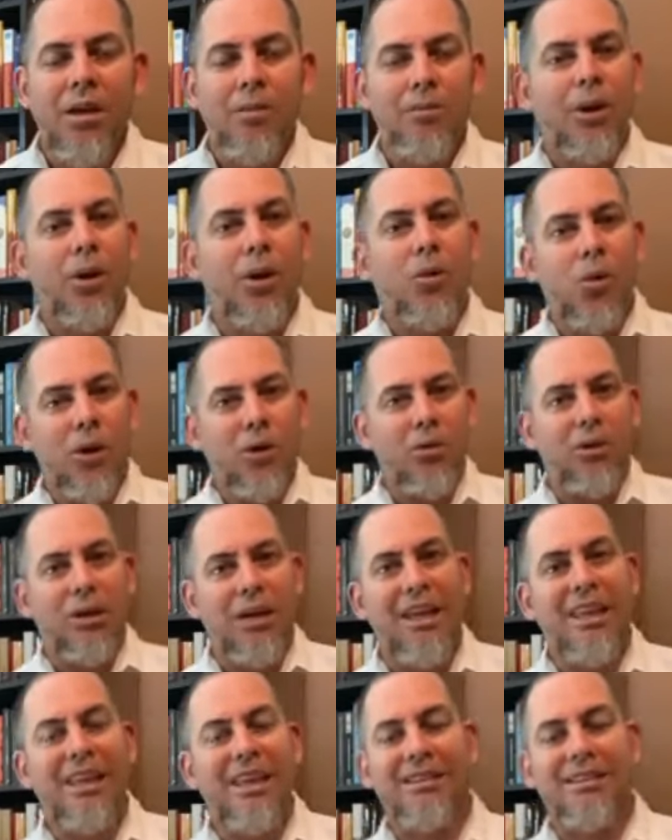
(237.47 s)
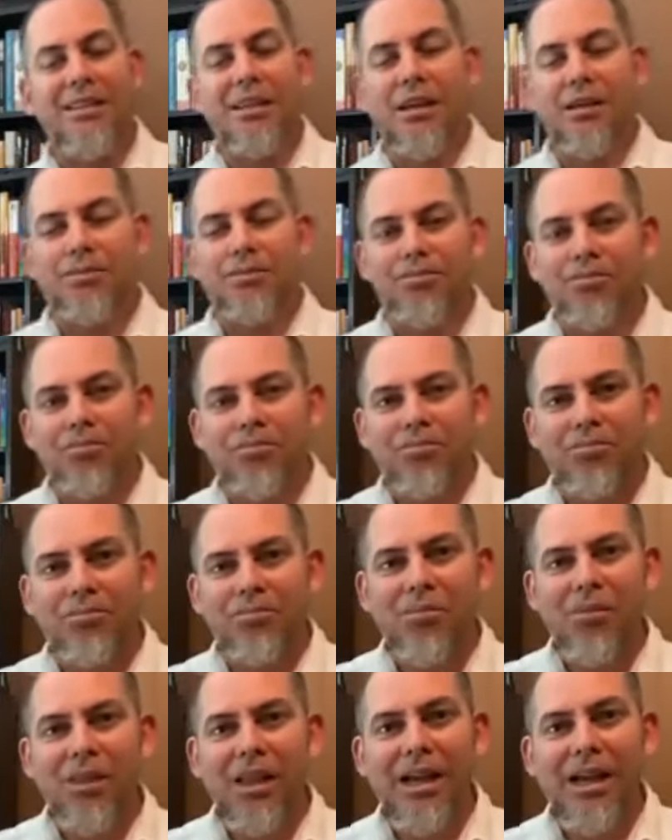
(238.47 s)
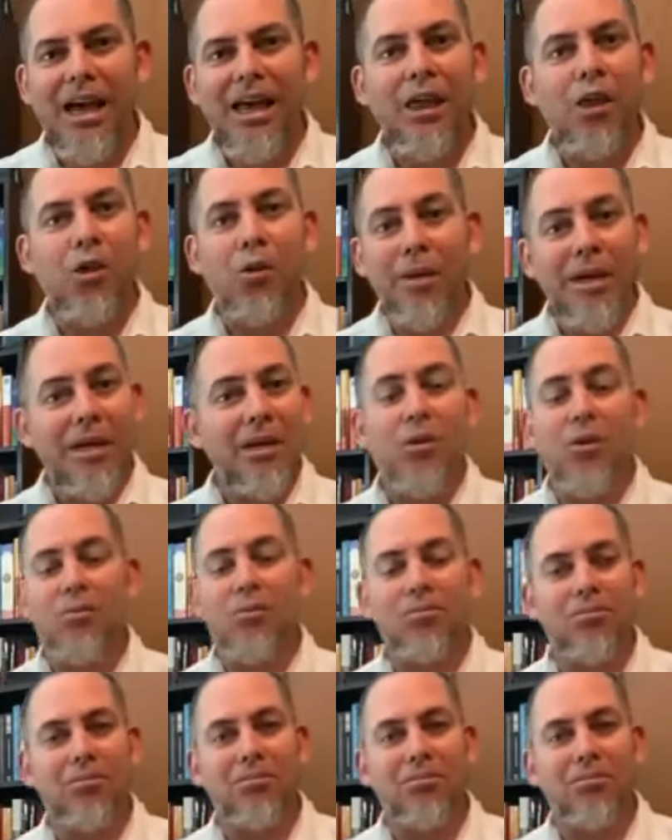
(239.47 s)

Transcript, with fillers: Pero bueno, les decía, cada domingo